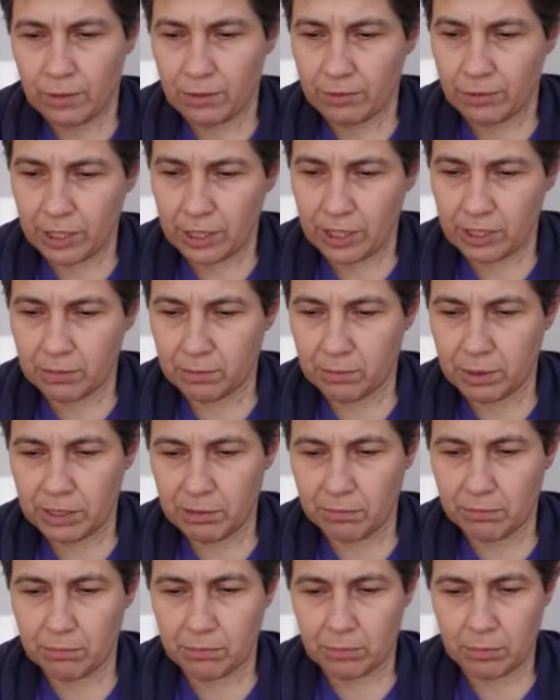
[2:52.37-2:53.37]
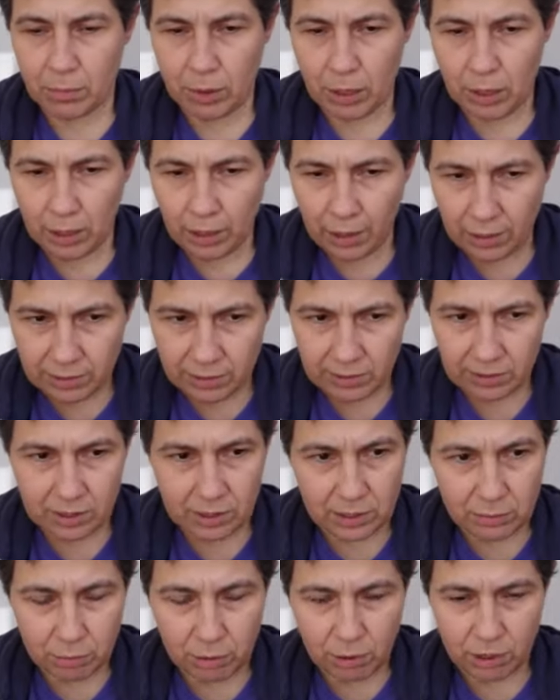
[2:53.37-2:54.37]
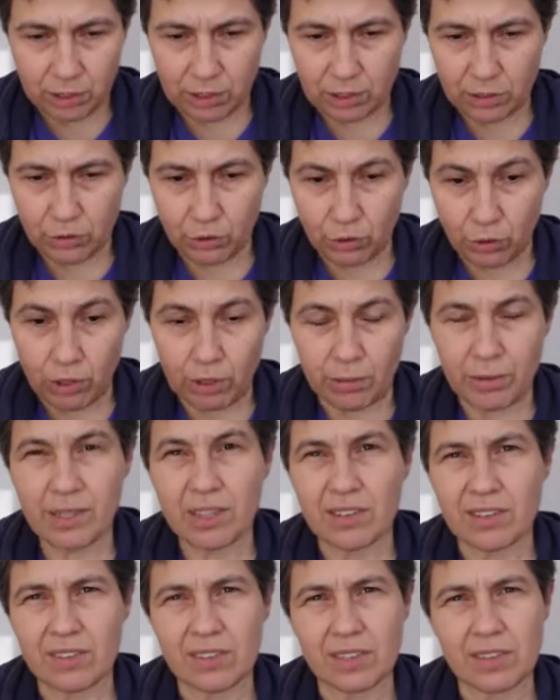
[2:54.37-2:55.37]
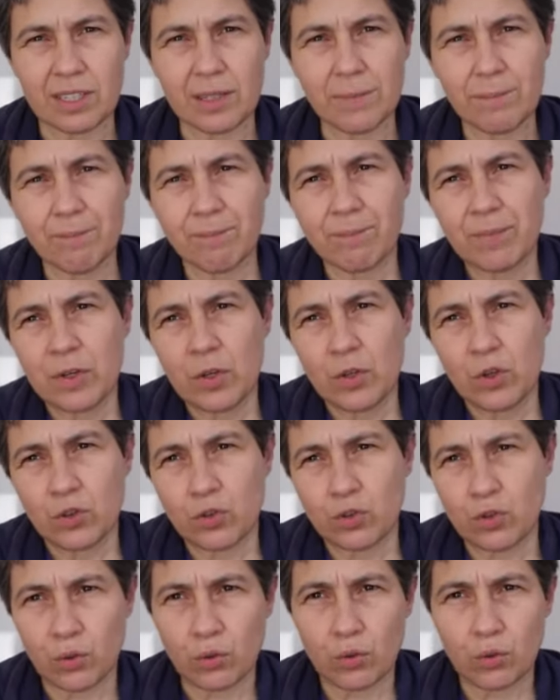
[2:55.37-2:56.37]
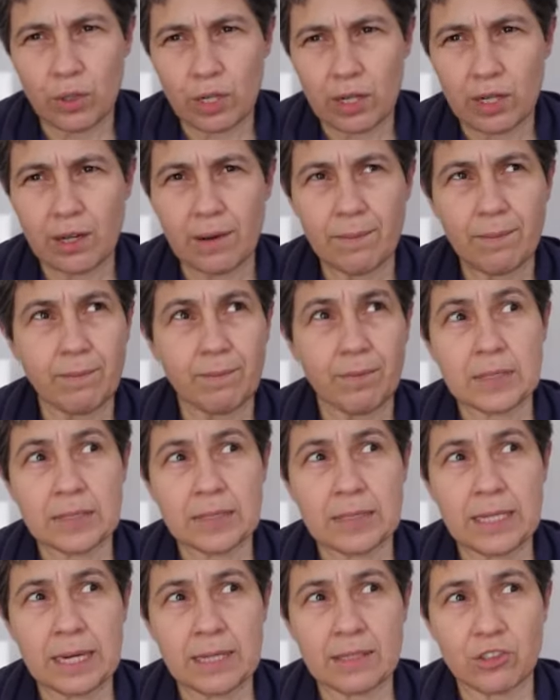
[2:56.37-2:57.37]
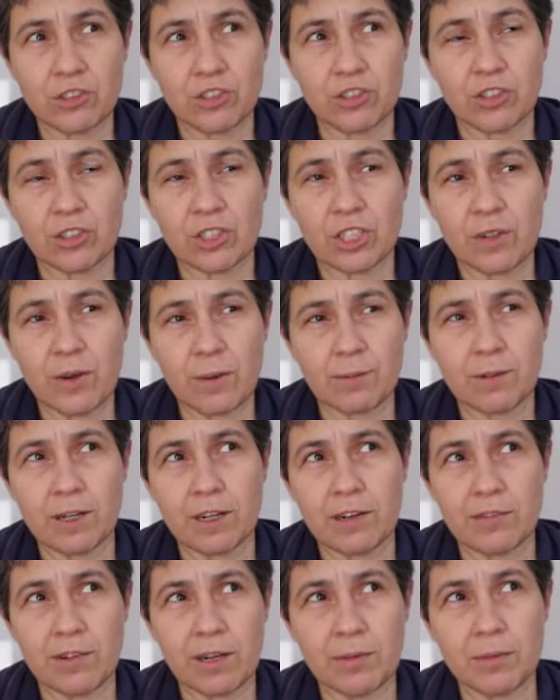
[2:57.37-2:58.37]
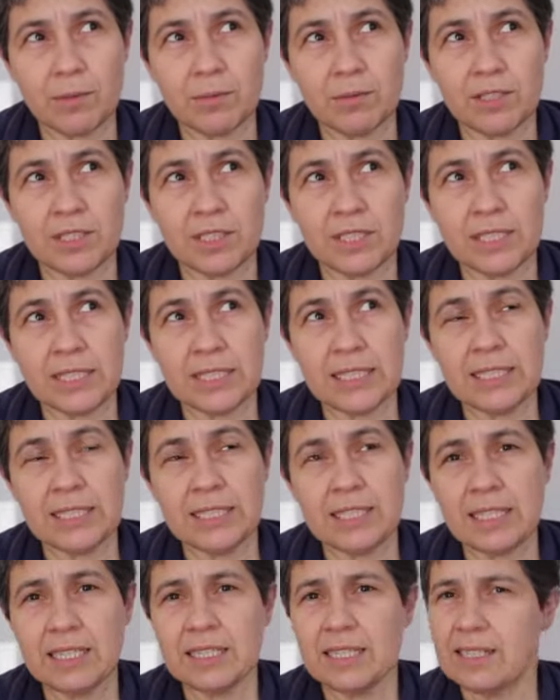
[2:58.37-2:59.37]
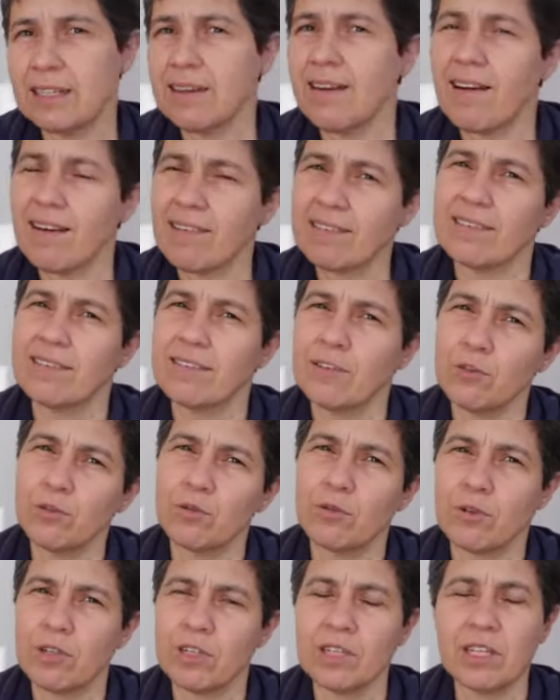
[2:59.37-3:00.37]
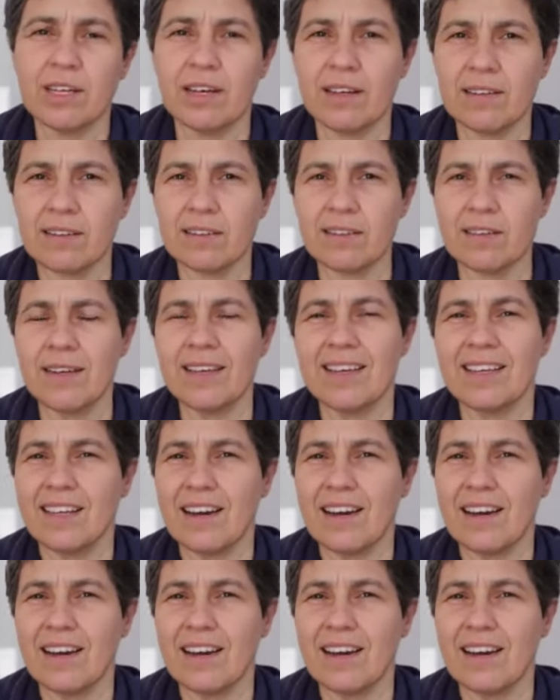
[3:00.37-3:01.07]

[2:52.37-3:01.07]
Fakat benim aslında burada söylemek istediğim sorulara yanlış cevaplar vermemizin nedeni aslında soruların kendisi.